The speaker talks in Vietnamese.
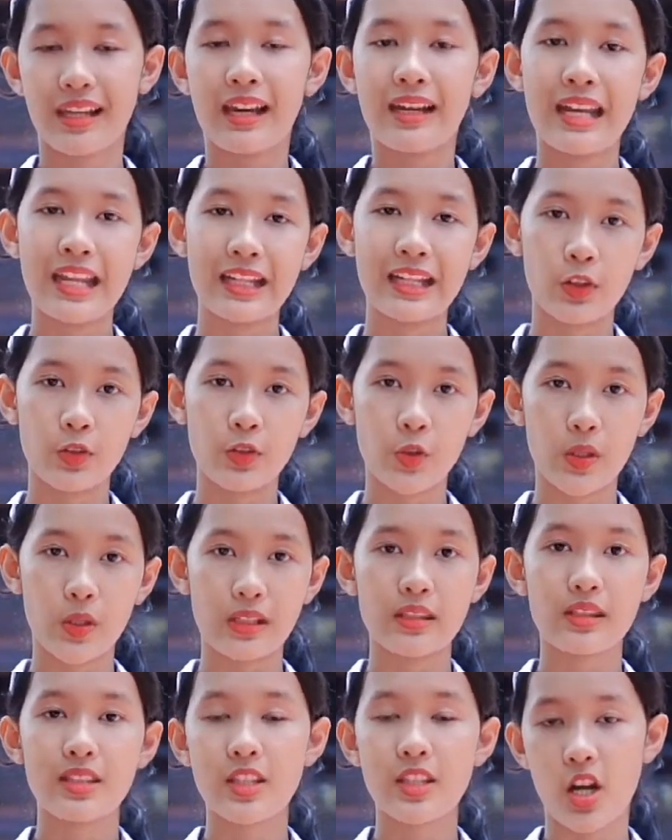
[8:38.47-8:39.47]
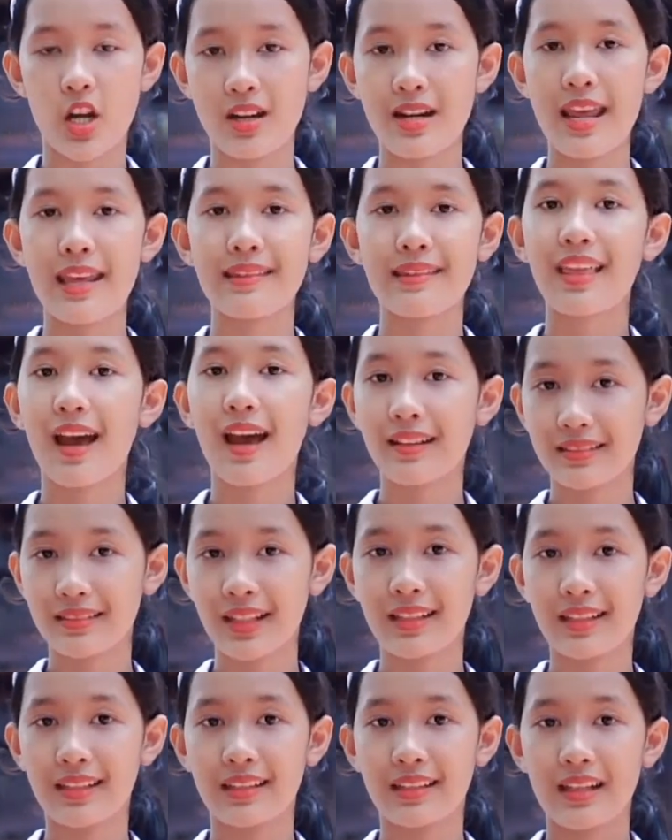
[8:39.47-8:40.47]
nên câu chuyện trở nên thân
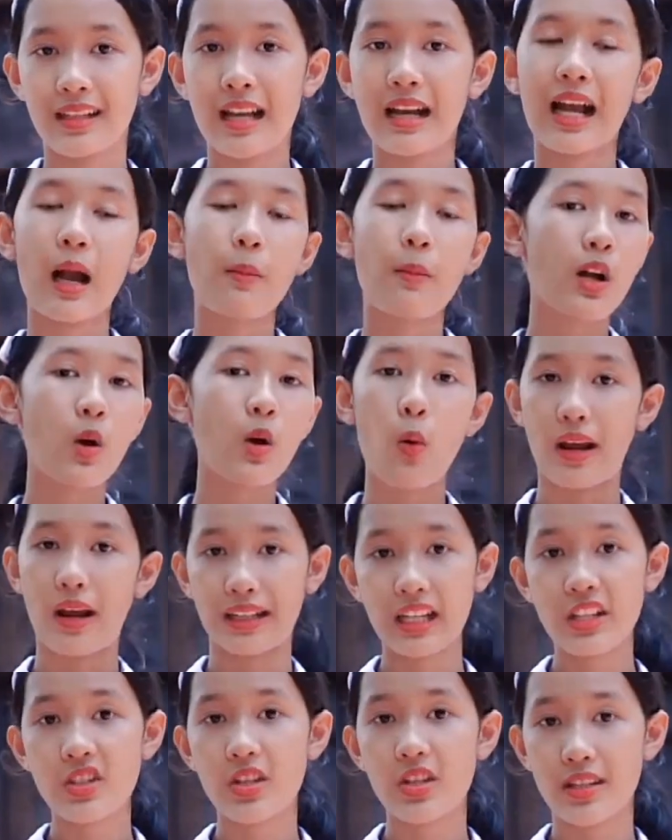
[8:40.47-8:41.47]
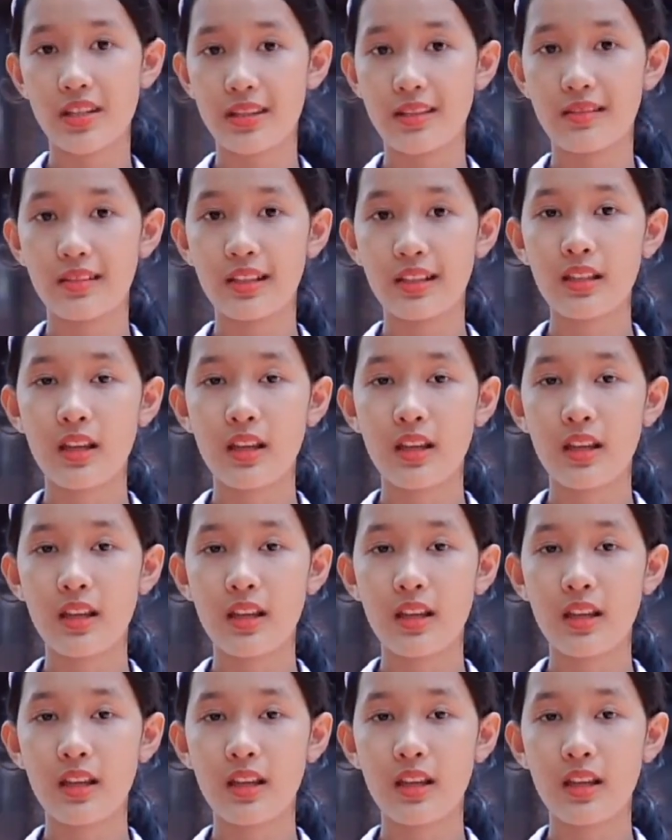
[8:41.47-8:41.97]
tình, không có khoảng cách trên dưới.